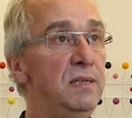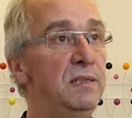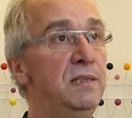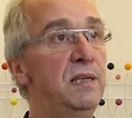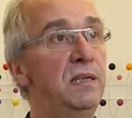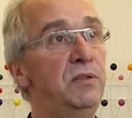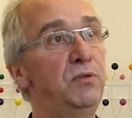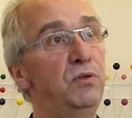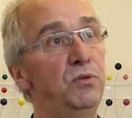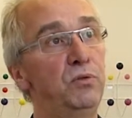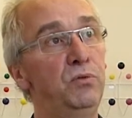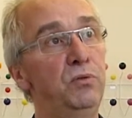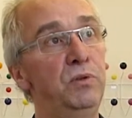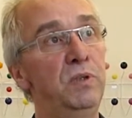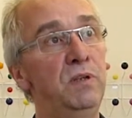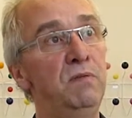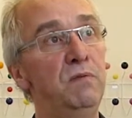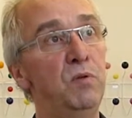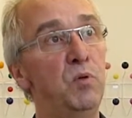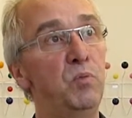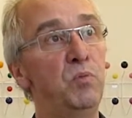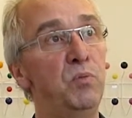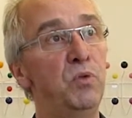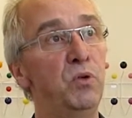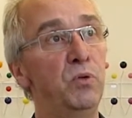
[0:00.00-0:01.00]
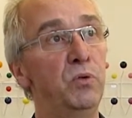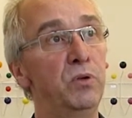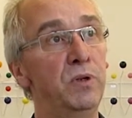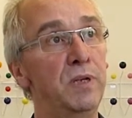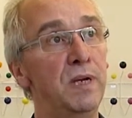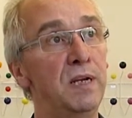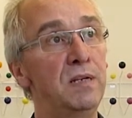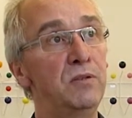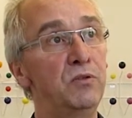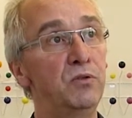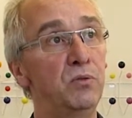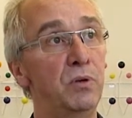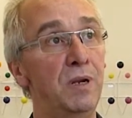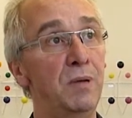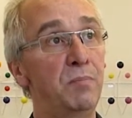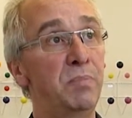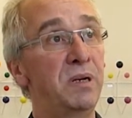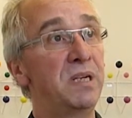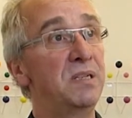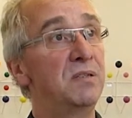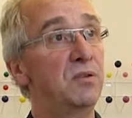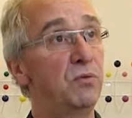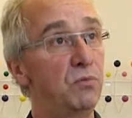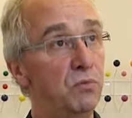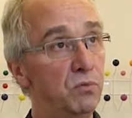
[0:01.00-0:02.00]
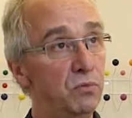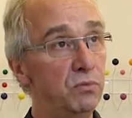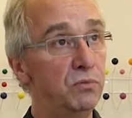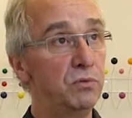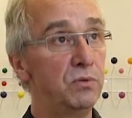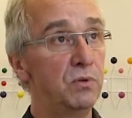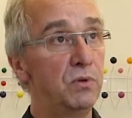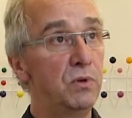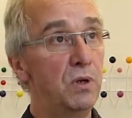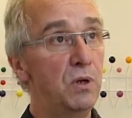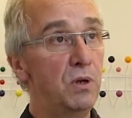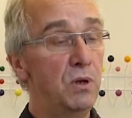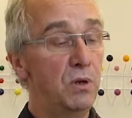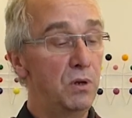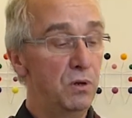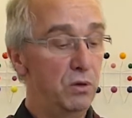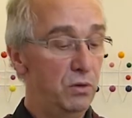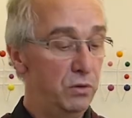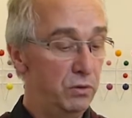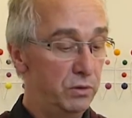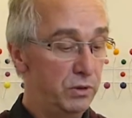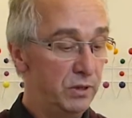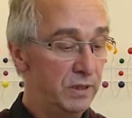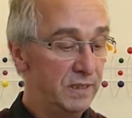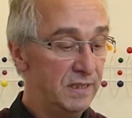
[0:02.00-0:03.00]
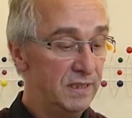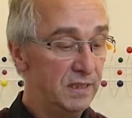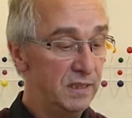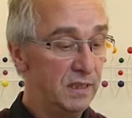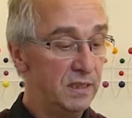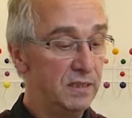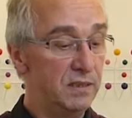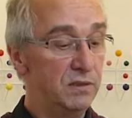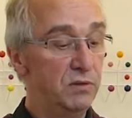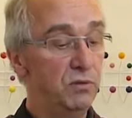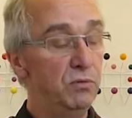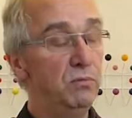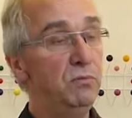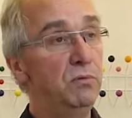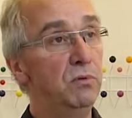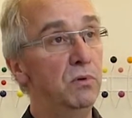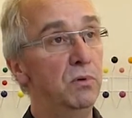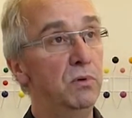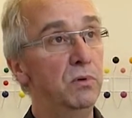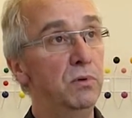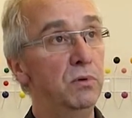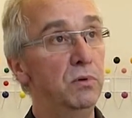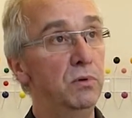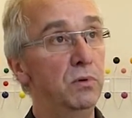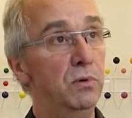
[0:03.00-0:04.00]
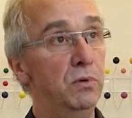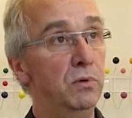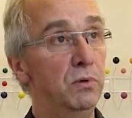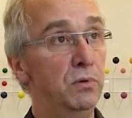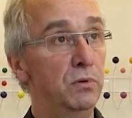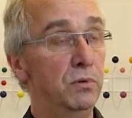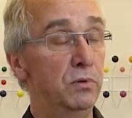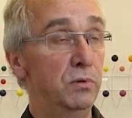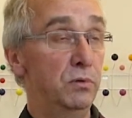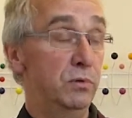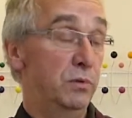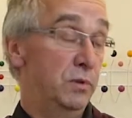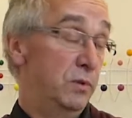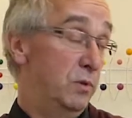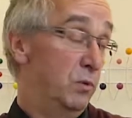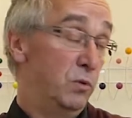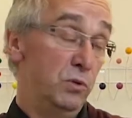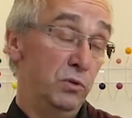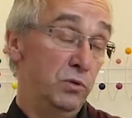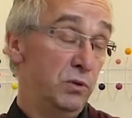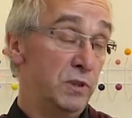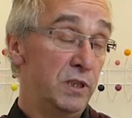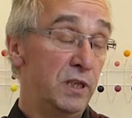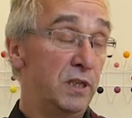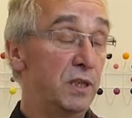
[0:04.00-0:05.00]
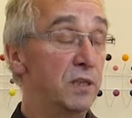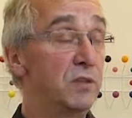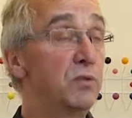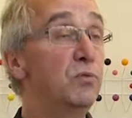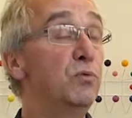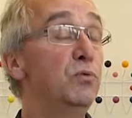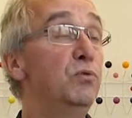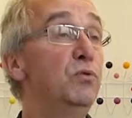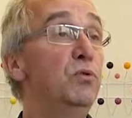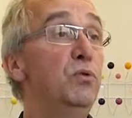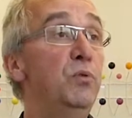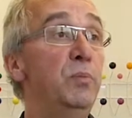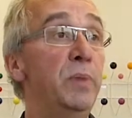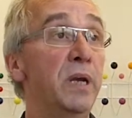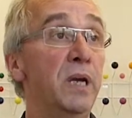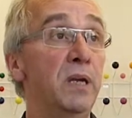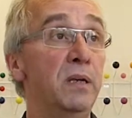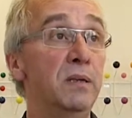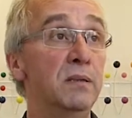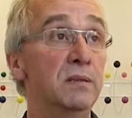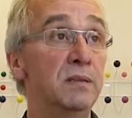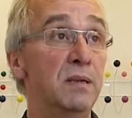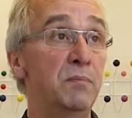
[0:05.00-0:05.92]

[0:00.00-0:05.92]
les acteurs du développement local sur la prise en compte de, ces questions, de ces questions du numérique.